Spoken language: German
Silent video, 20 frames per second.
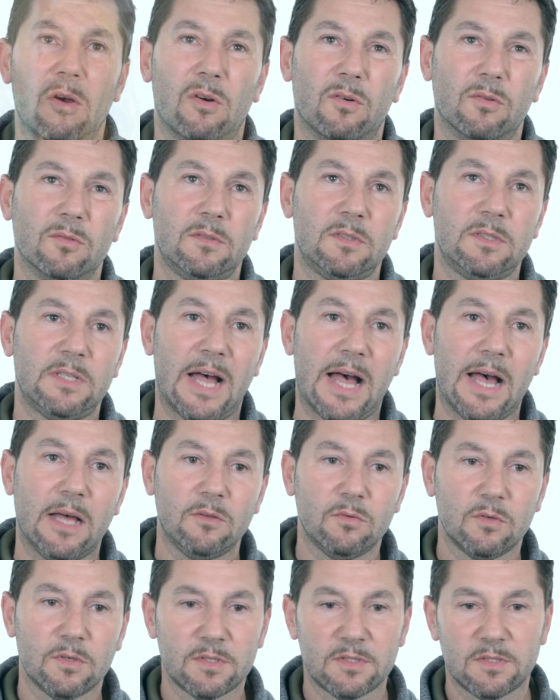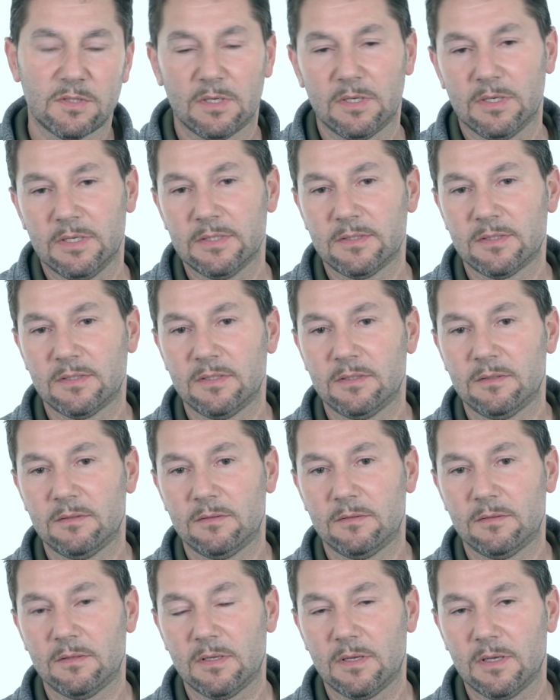Und dadurch ist,
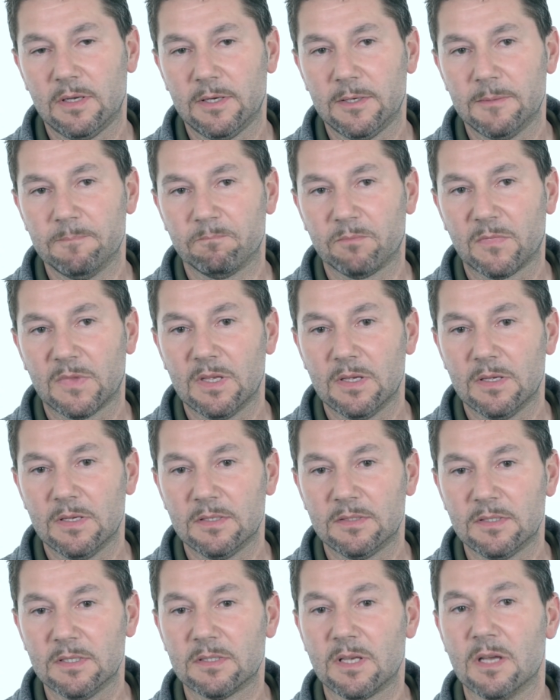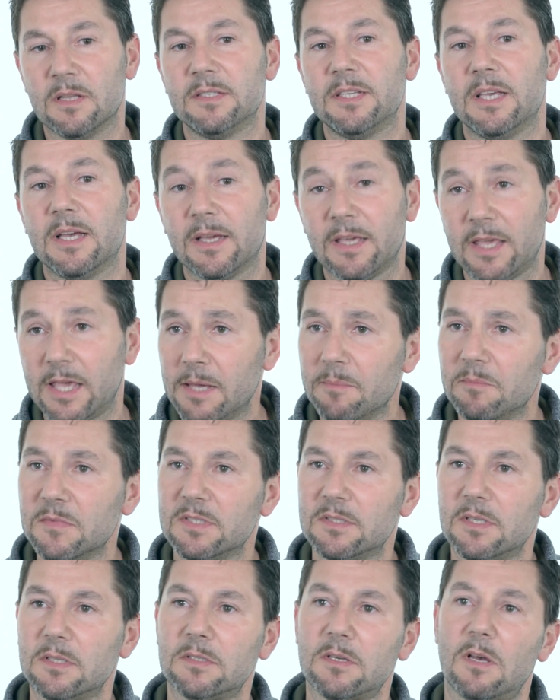ähm, ist das ganze
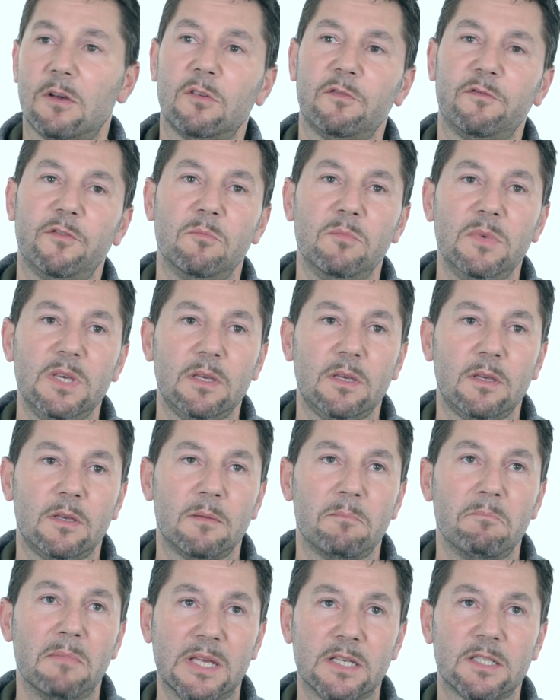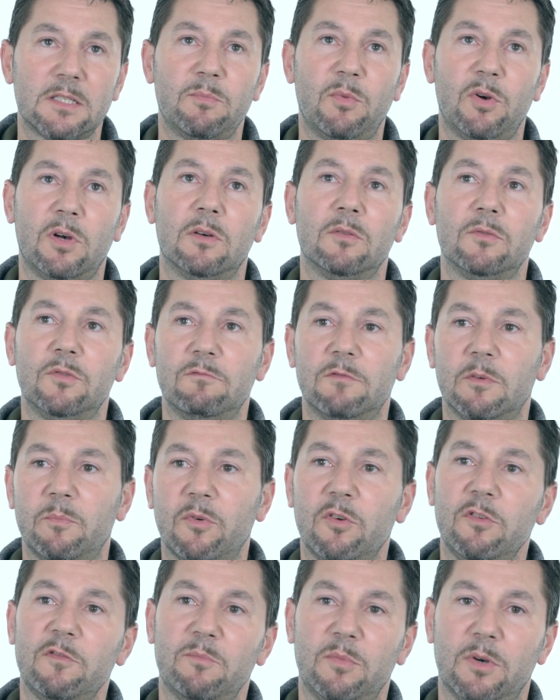Ergebnis jetzt auch für mich messbarer und
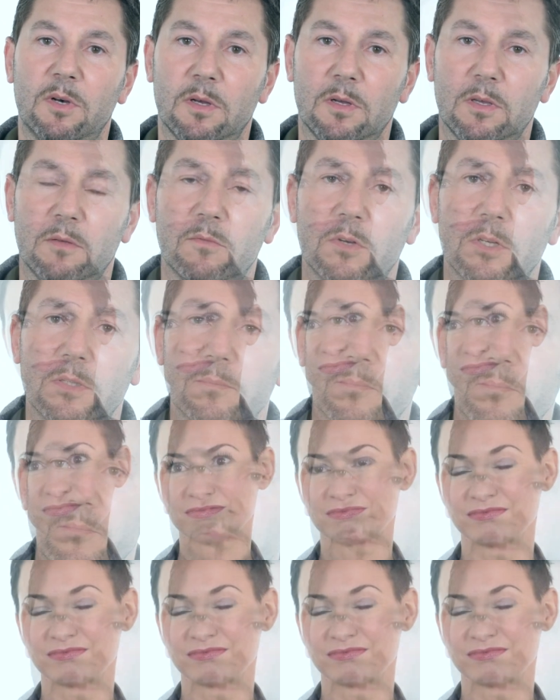überprüfbarer geworden.